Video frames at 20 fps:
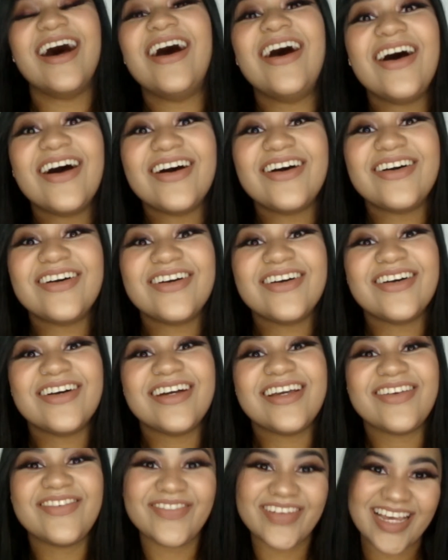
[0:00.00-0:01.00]

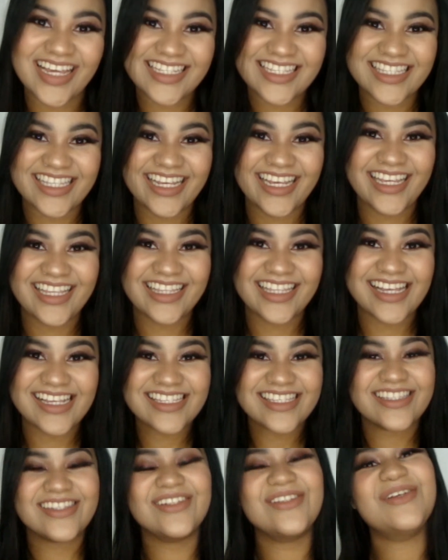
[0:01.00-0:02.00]
Oi, minhas
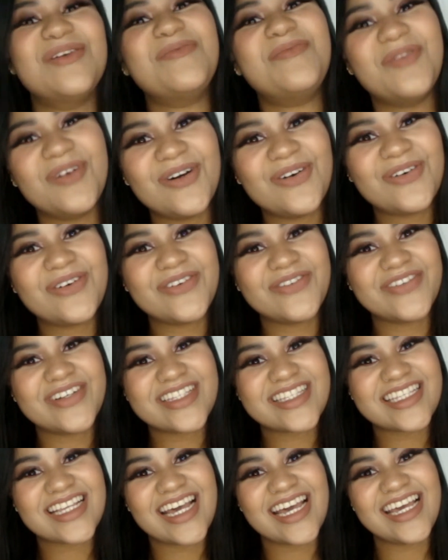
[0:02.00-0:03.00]
lindas, tudo bom com
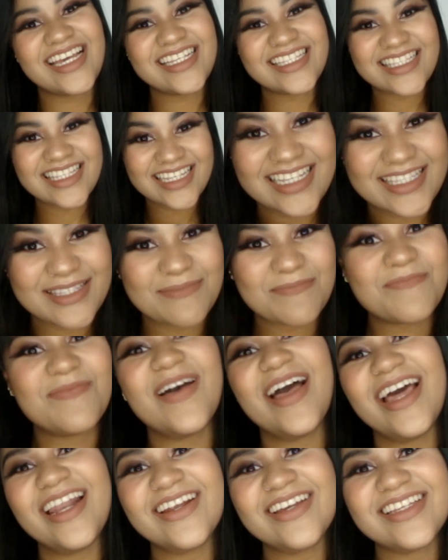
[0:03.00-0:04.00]
vocês?
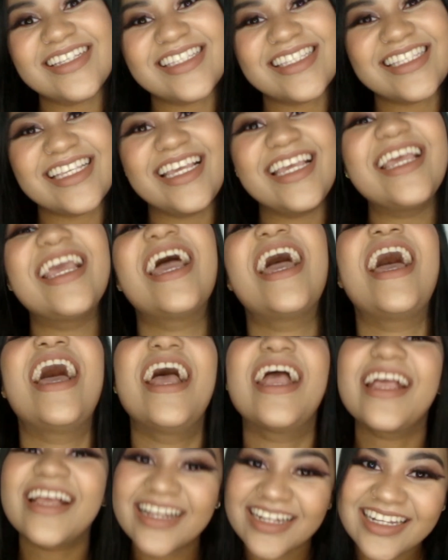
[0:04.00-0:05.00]
Espero que sim,
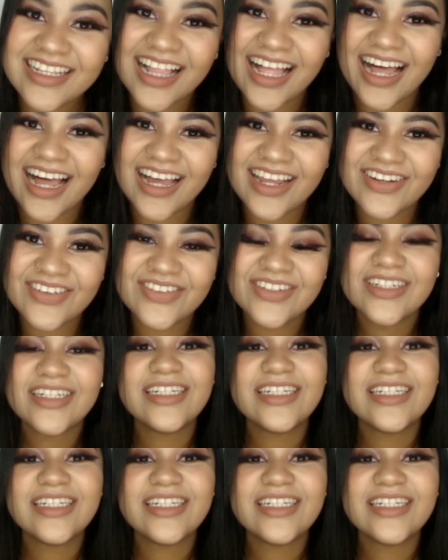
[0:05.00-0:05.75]
é claro.